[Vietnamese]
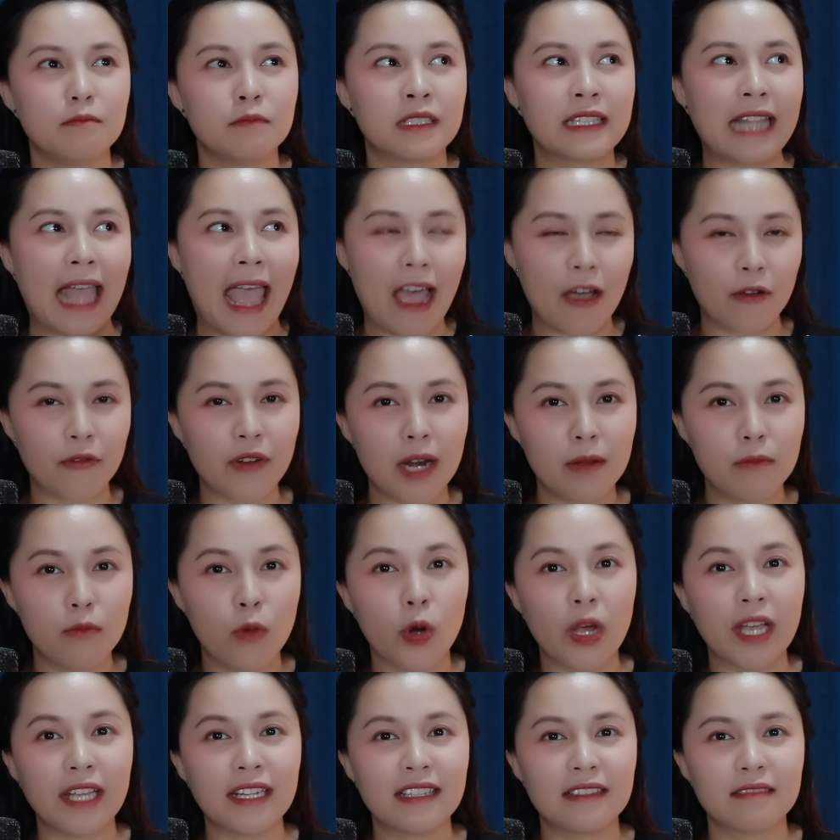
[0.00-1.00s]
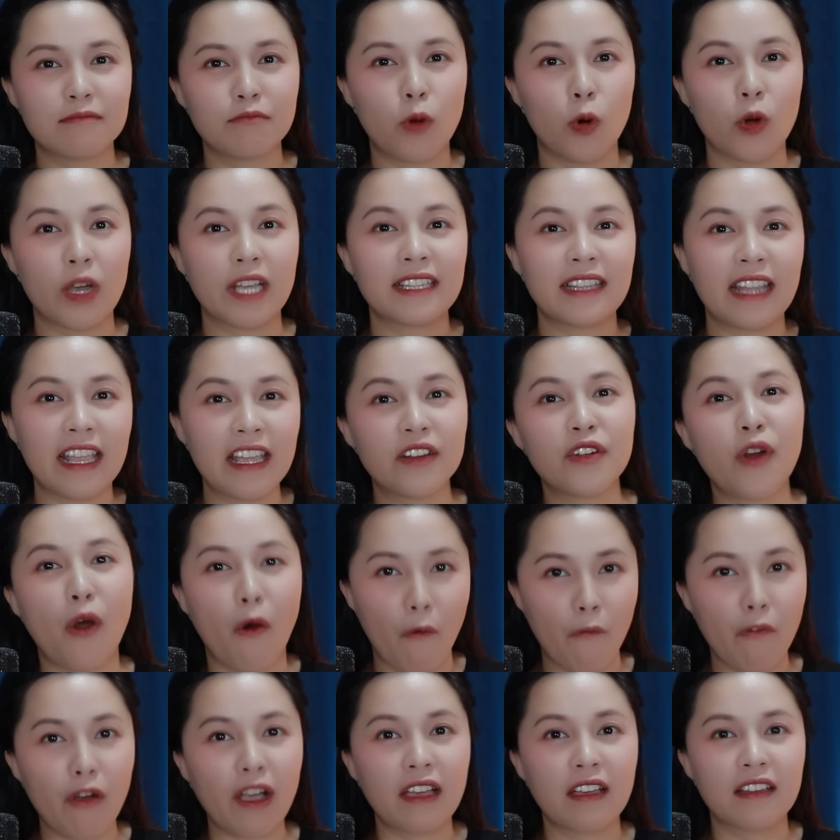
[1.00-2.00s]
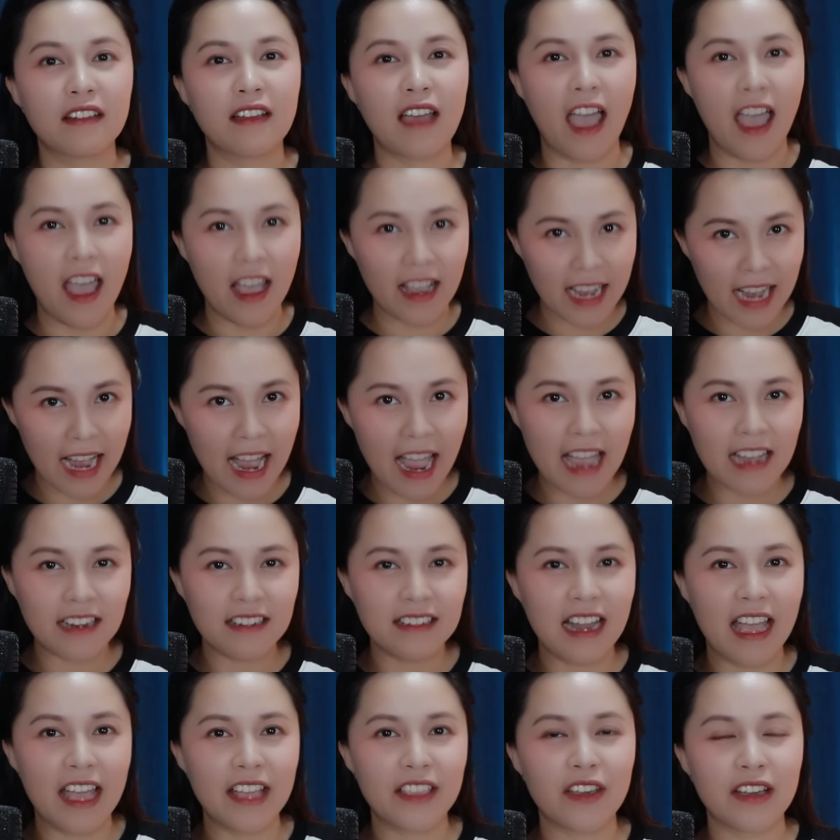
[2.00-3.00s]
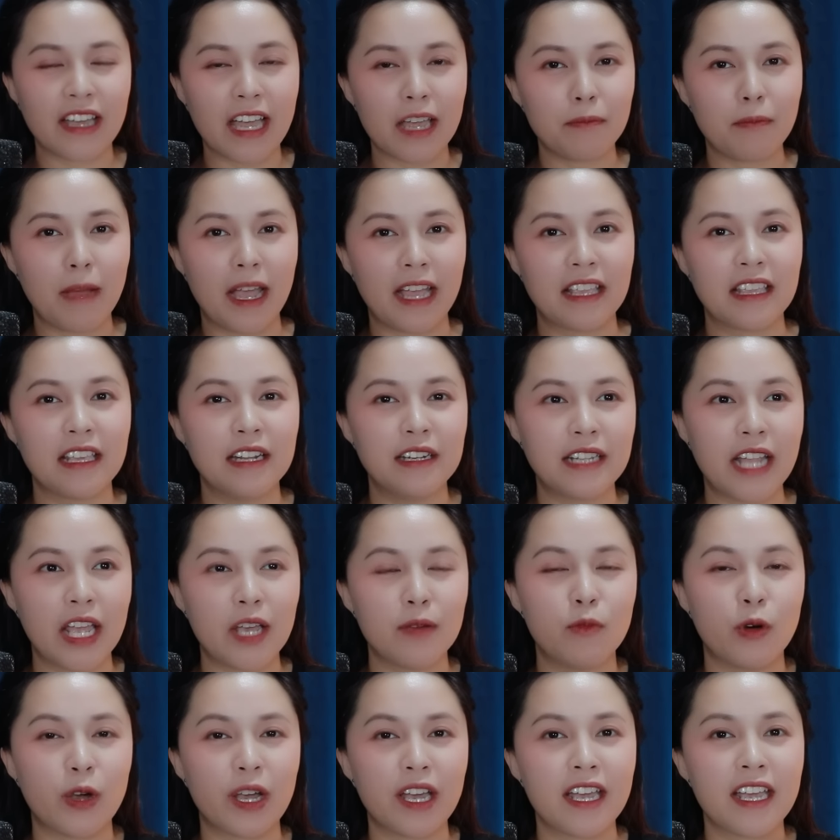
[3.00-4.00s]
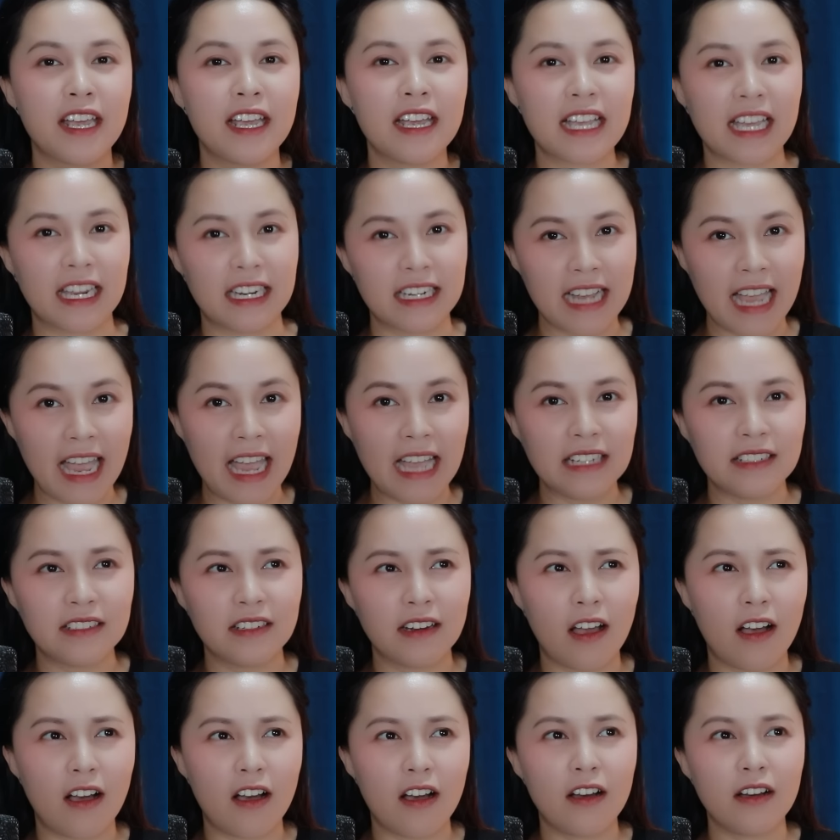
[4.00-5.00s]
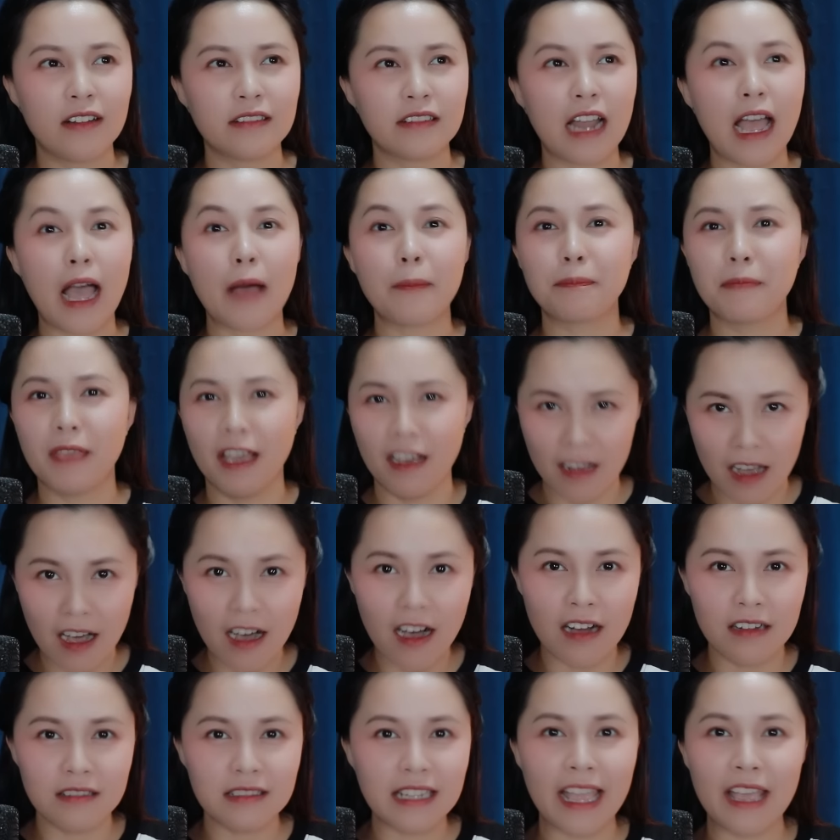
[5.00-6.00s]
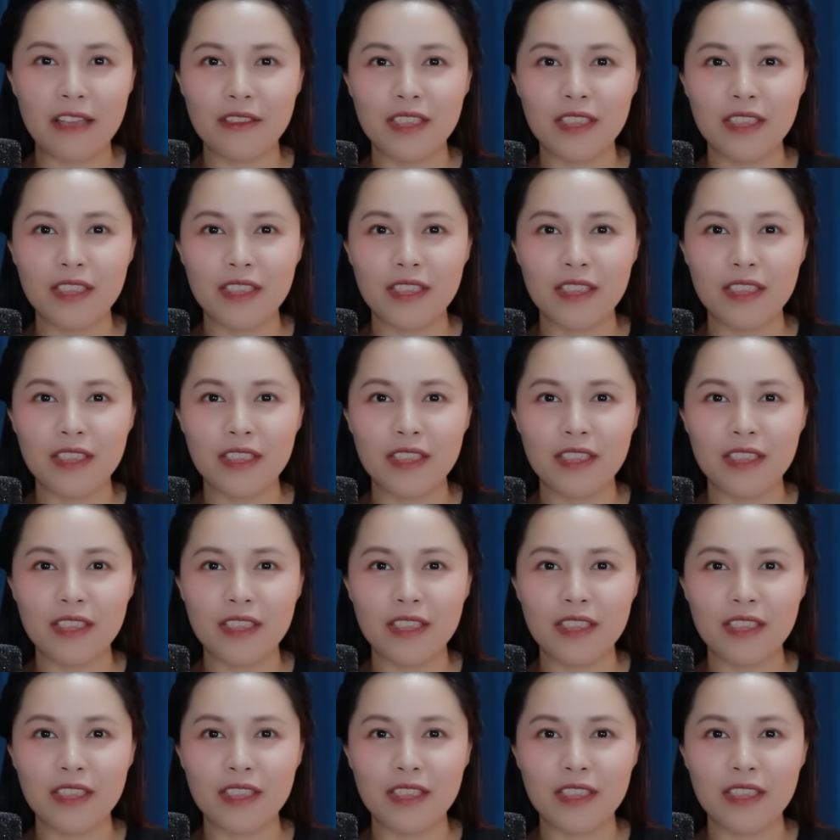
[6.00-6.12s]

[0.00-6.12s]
tạo ra một cái một cái tiến độ kể khác để cho các bạn nhìn theo một cái khía cạnh khác nó nó hấp dẫn hơn theo